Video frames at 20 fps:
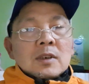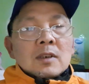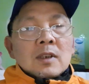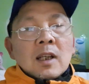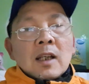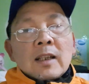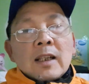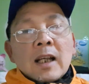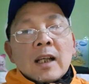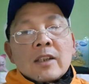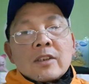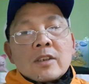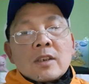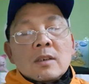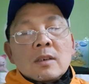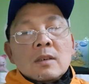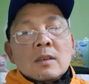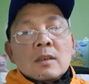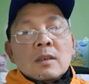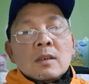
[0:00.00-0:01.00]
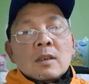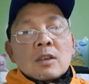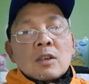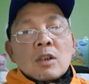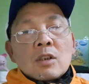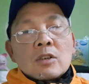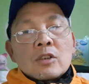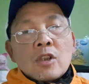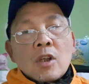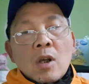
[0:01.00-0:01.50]
kể cả sinh
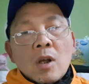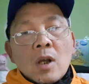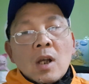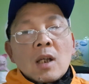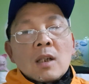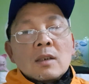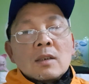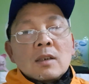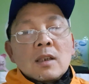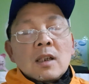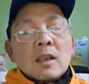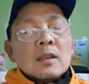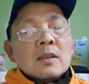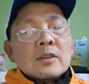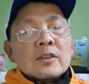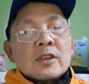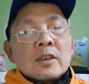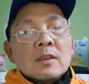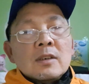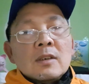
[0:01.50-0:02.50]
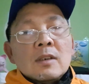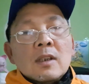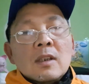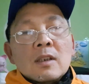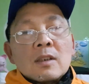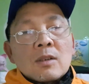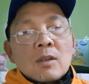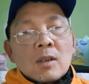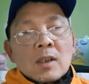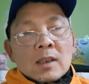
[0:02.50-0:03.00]
con so uh,
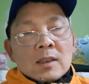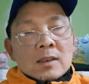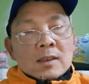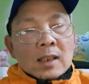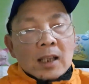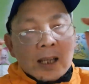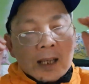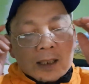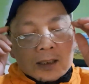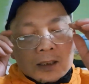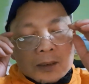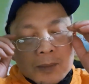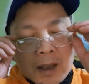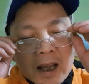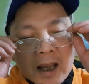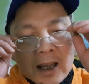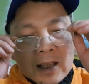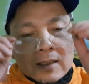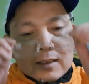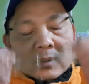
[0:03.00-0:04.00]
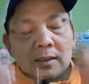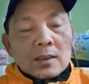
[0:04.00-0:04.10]
sinh con thứ hai thứ ba